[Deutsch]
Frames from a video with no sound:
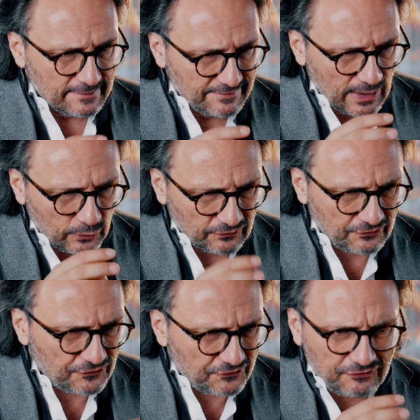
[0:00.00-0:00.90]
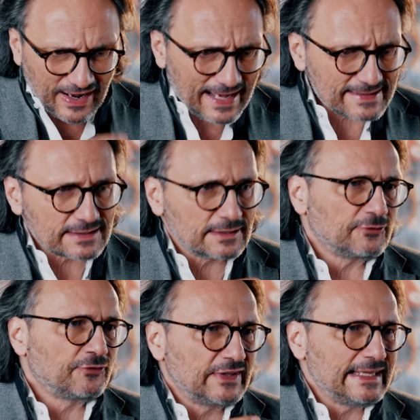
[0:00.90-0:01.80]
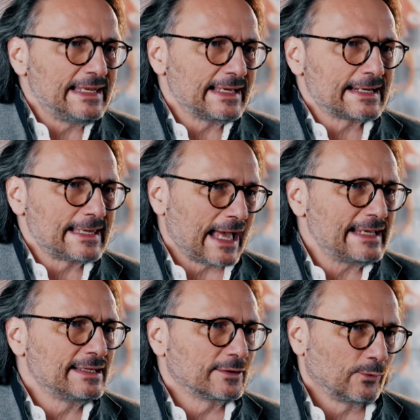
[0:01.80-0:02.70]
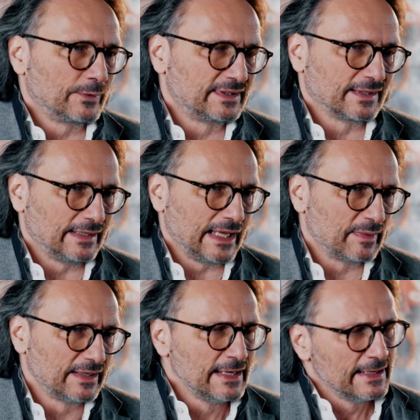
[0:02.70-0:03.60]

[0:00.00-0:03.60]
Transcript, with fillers: wie auch wahnsinnig viele kleinere Unternehmen,